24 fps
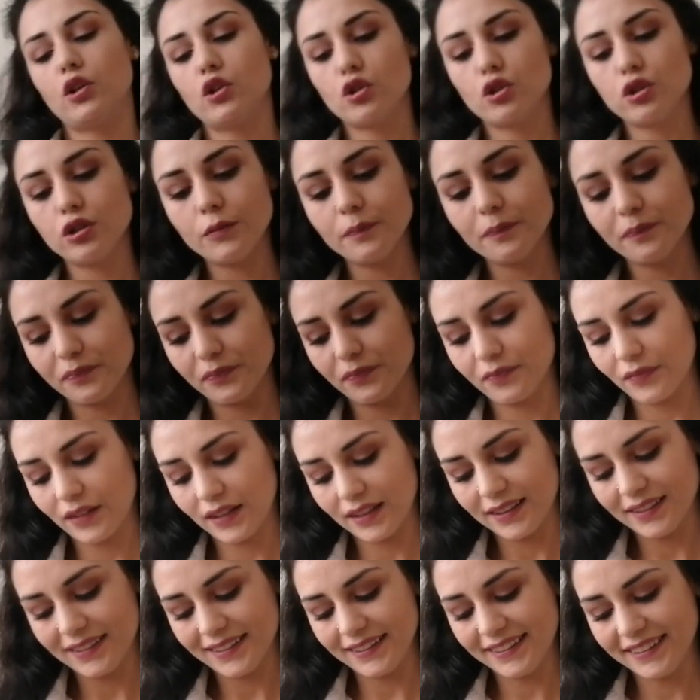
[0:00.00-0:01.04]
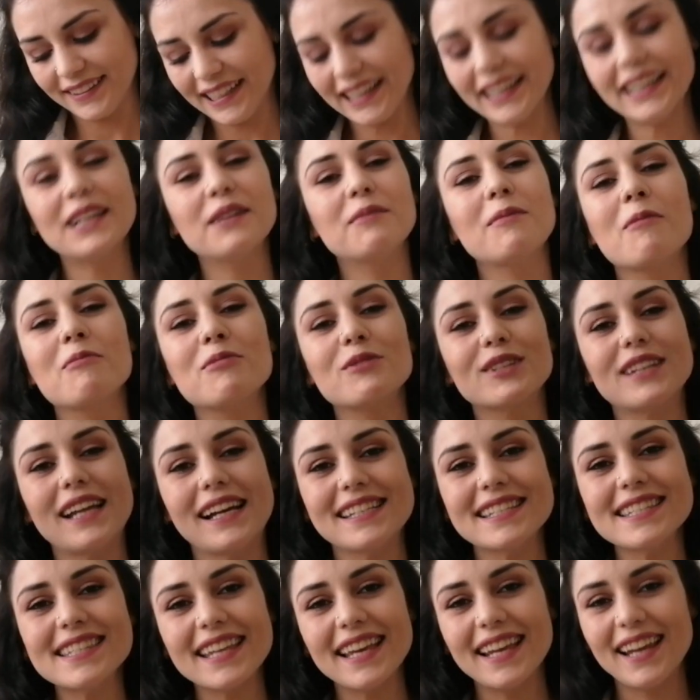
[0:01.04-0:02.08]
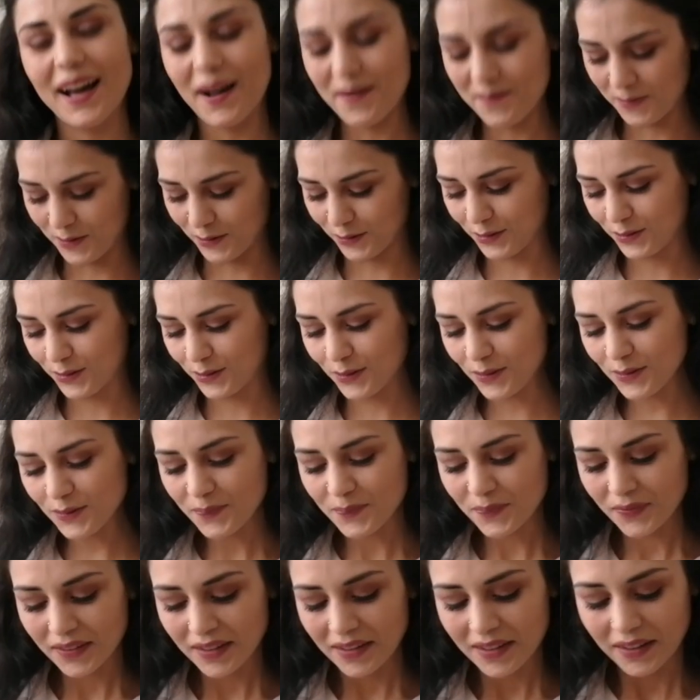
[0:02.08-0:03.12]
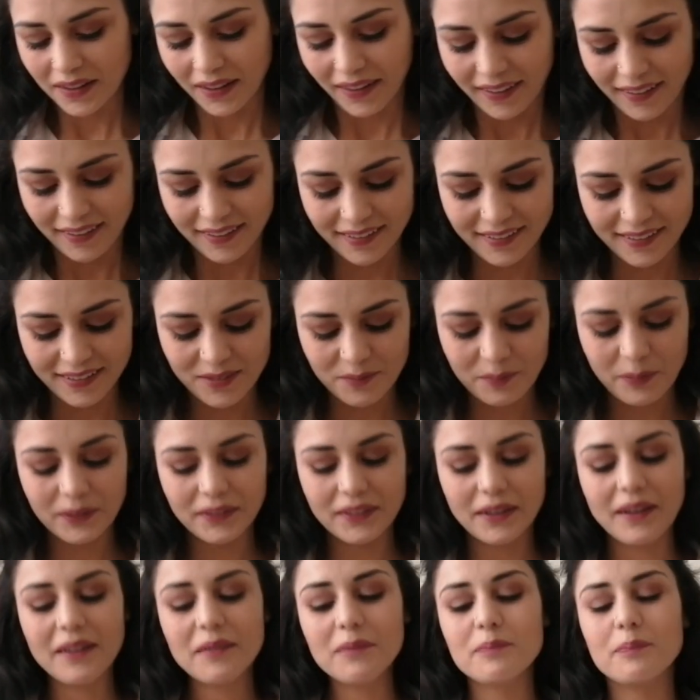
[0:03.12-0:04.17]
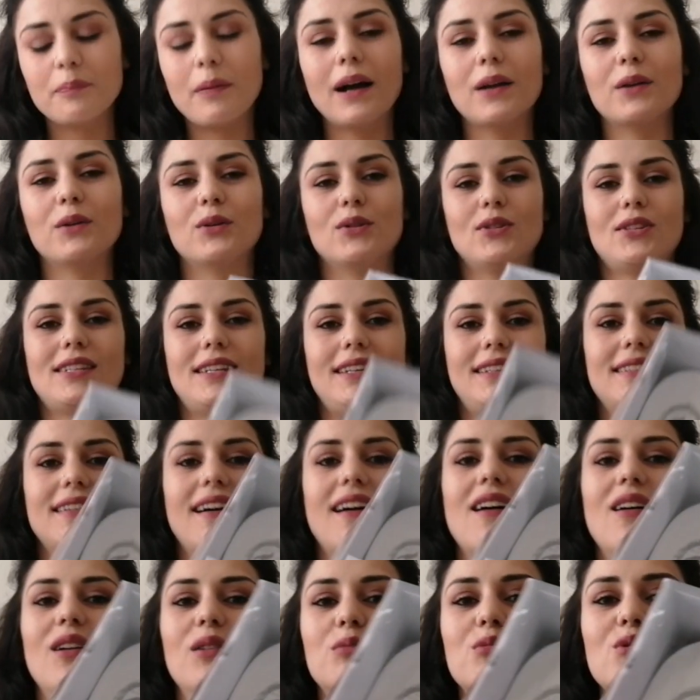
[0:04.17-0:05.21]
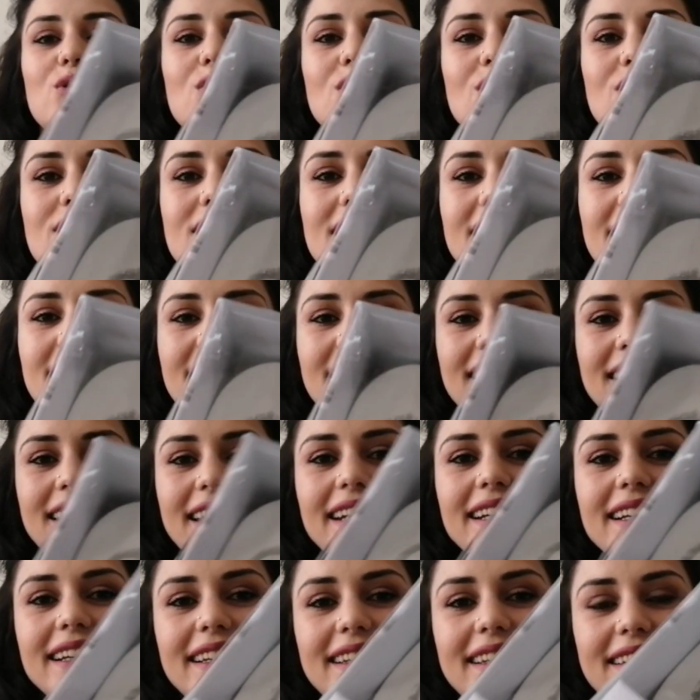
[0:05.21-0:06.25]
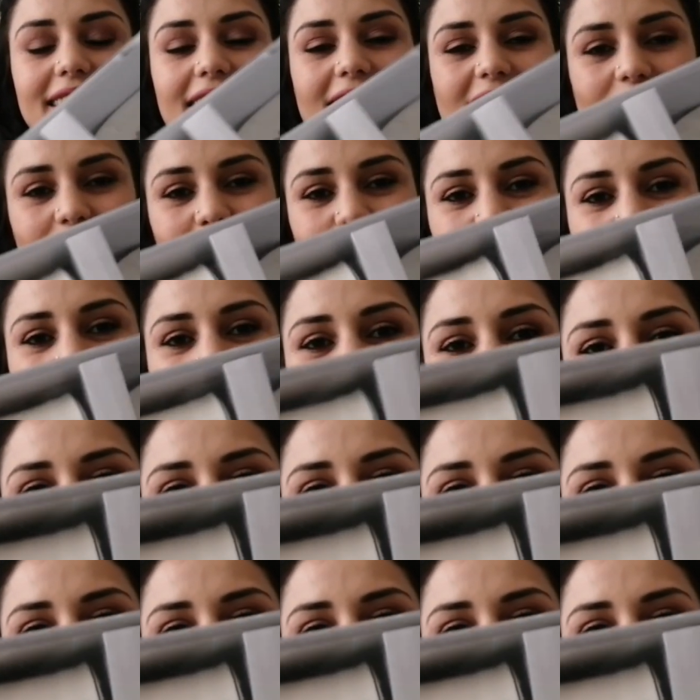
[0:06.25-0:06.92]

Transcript: de şu. Yengeme buradan selam olsun. Ee, bana banyo seti almış şu şekilde. Hediye almış